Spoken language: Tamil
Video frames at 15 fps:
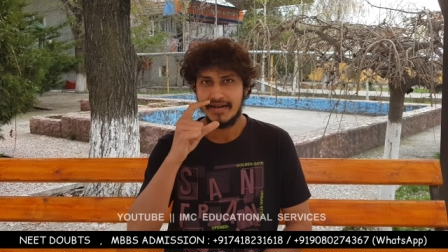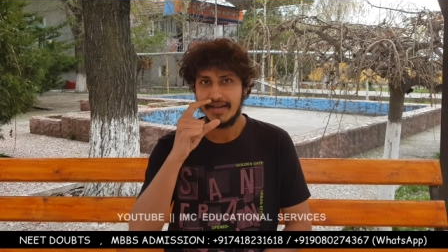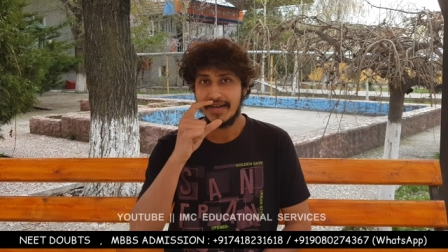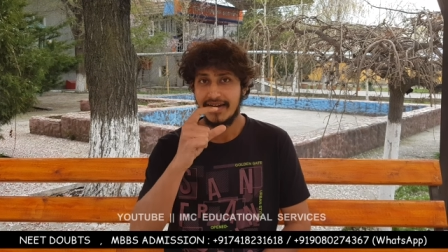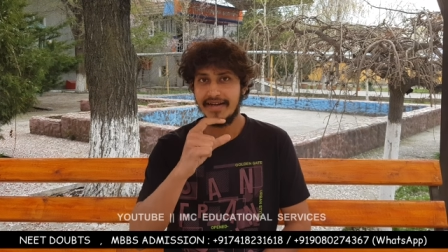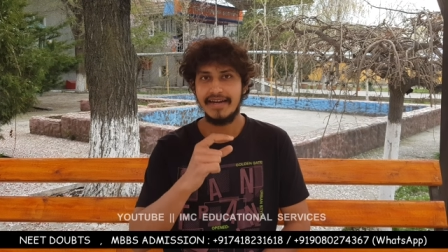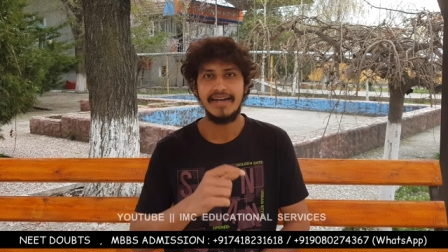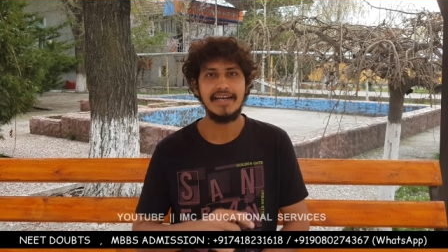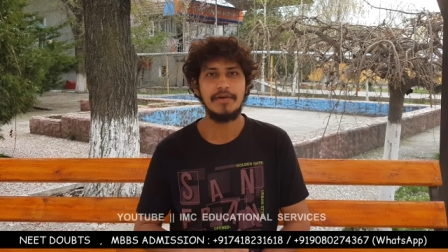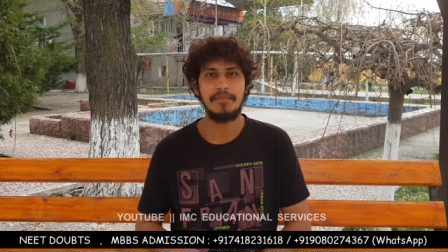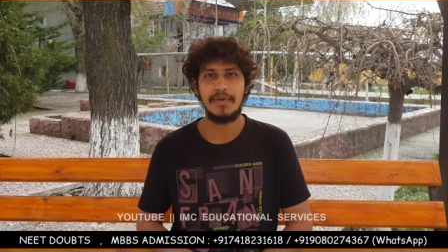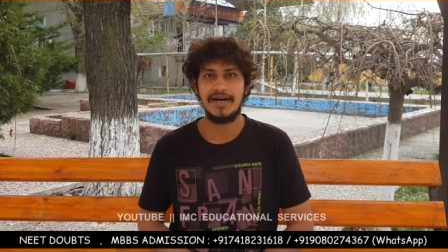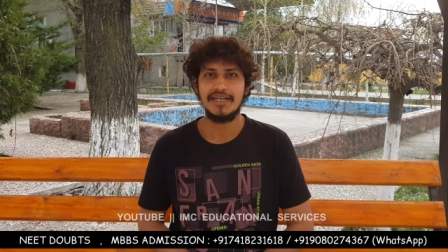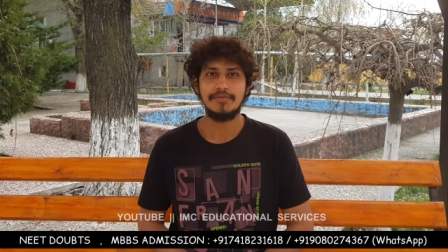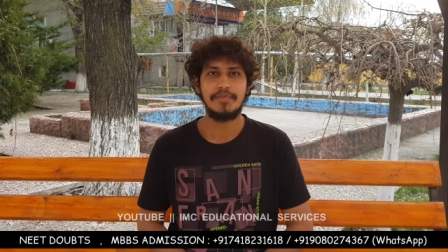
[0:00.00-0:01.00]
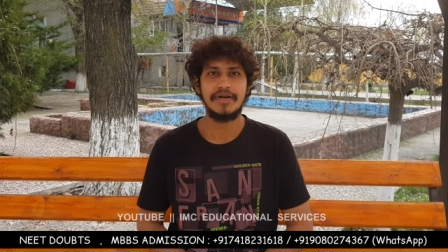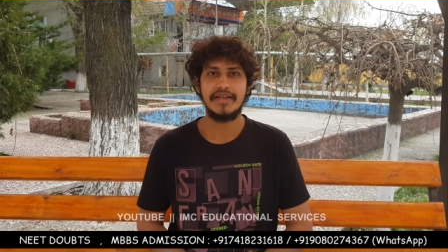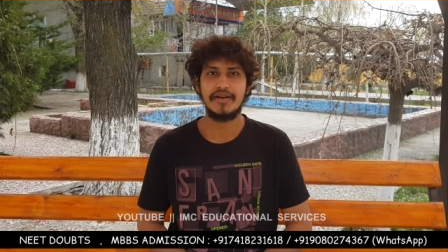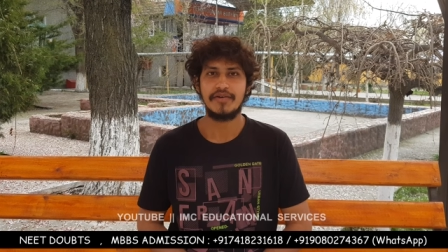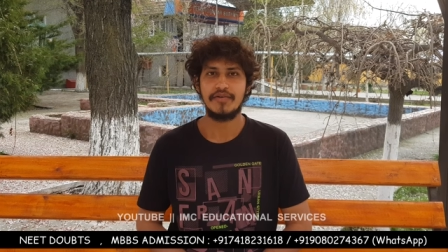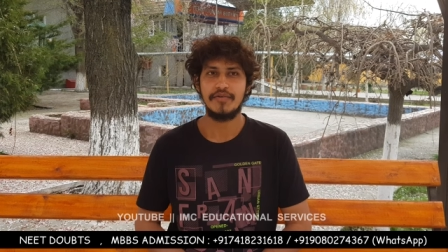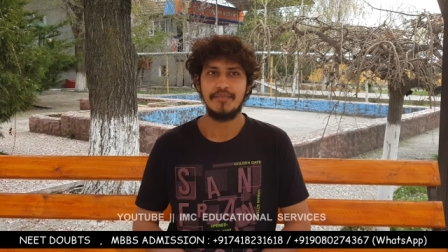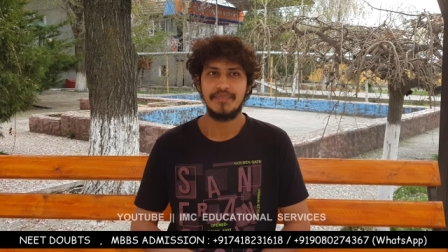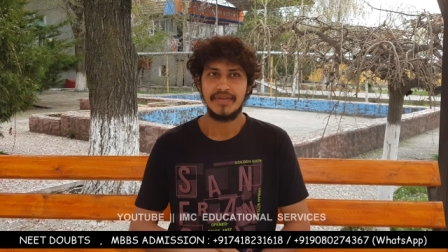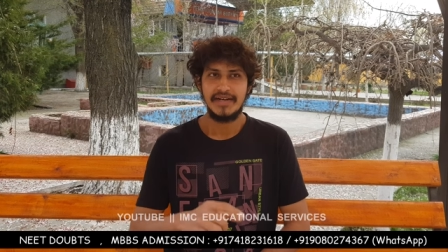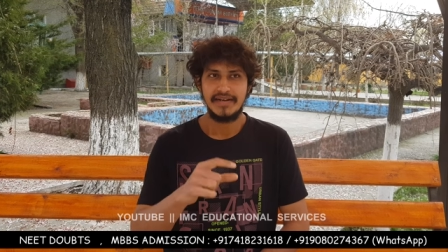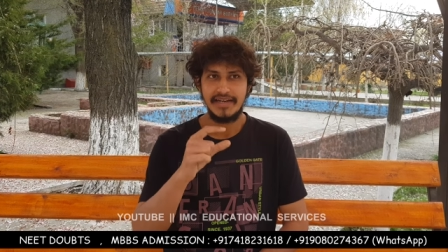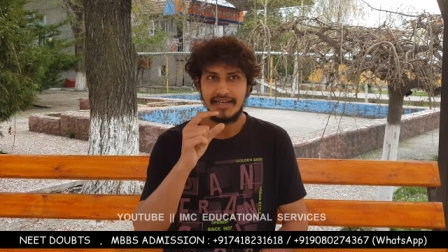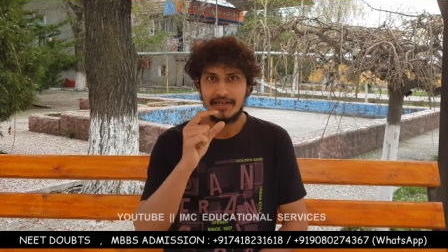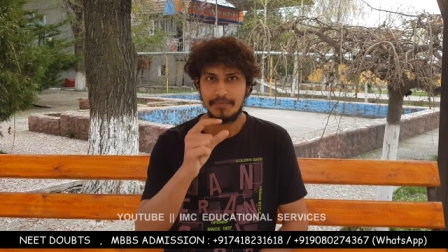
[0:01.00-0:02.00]
நீங்கள் நீட் பாஸ் பண்ணியிருக்கணும்
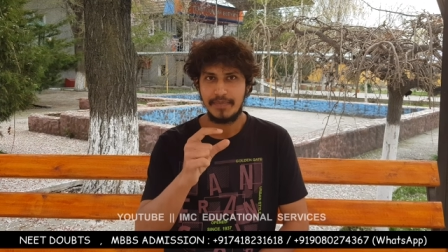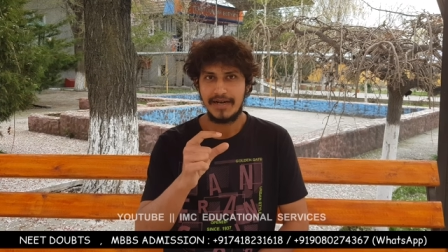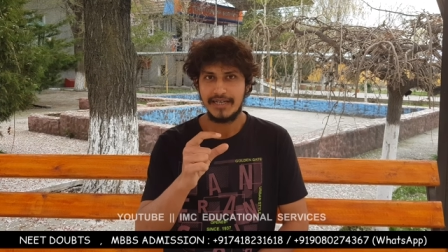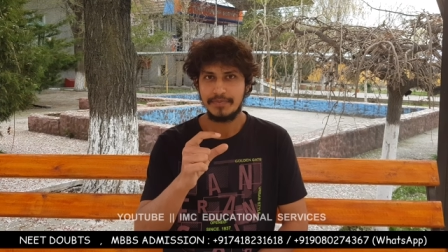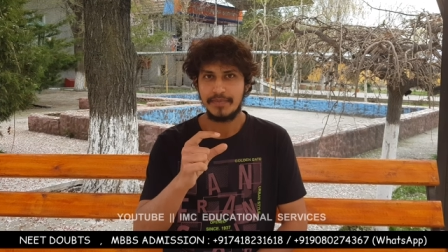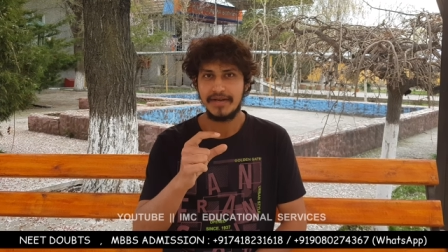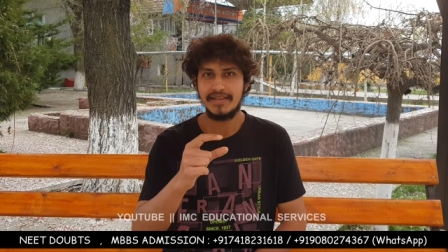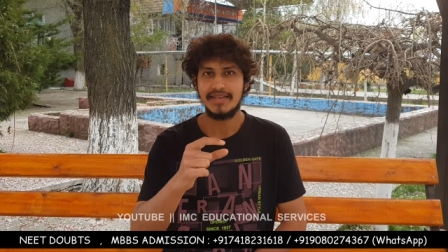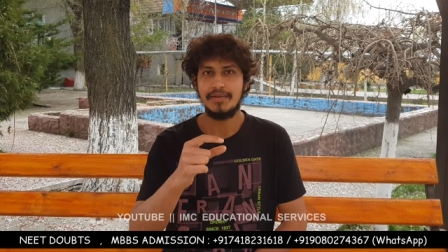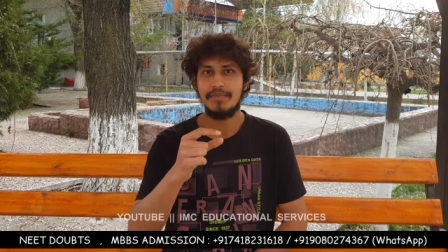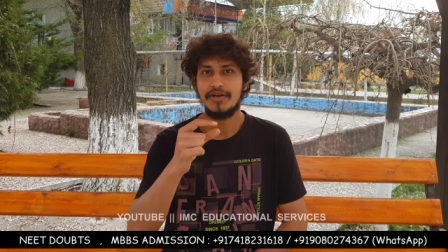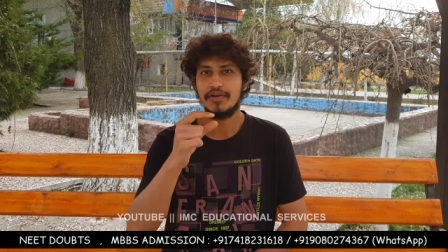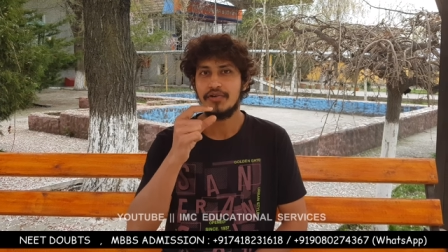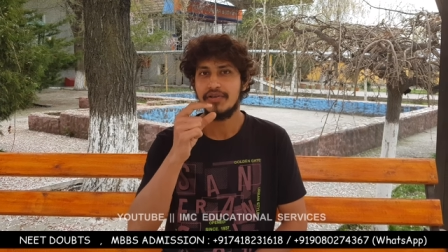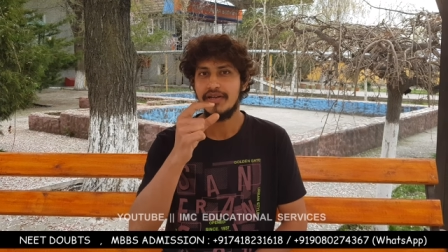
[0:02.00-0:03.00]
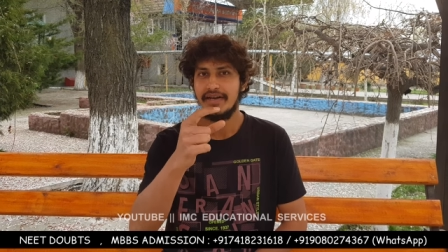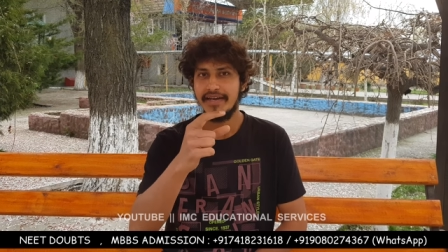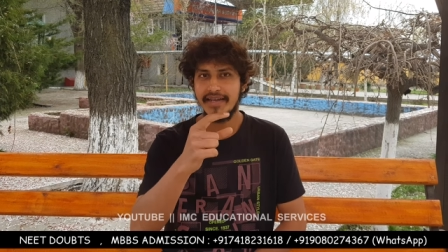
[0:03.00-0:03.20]
நீட் பாஸ் பண்ணியிருந்தால் மட்டும்தான்